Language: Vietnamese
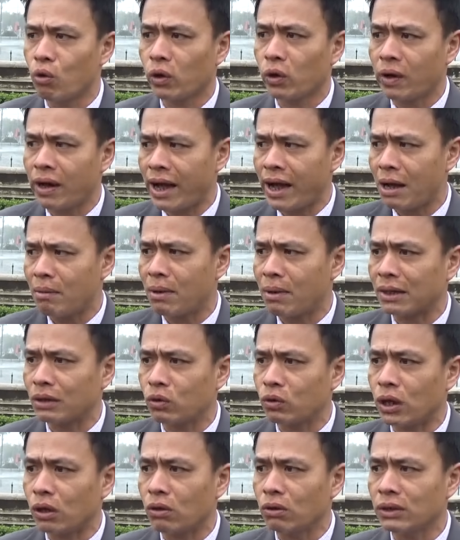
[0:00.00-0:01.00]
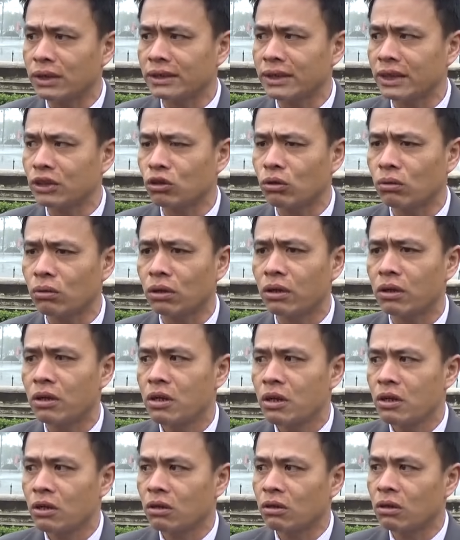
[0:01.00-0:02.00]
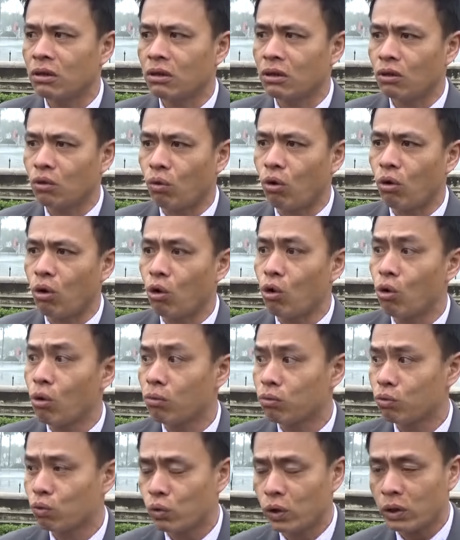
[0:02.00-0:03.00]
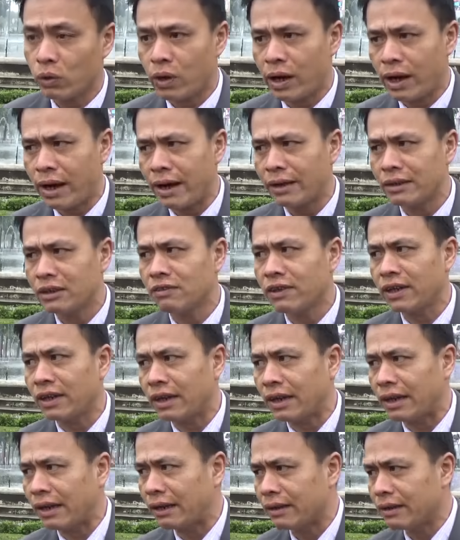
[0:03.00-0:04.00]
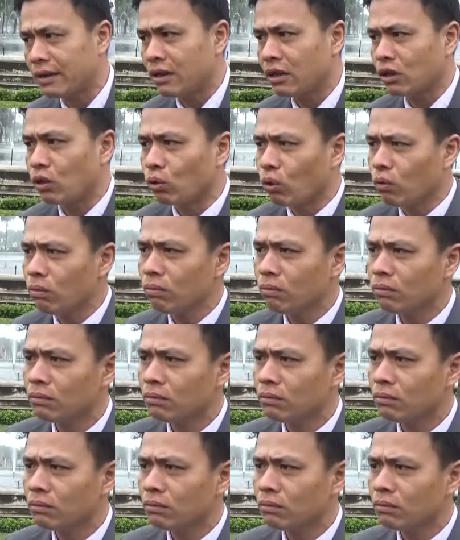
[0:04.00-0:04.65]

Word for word: Nguyễn Quang A, mà tôi đã có danh sách trong ủng hộ ông Nguyễn Quang A, như vậy là không đúng.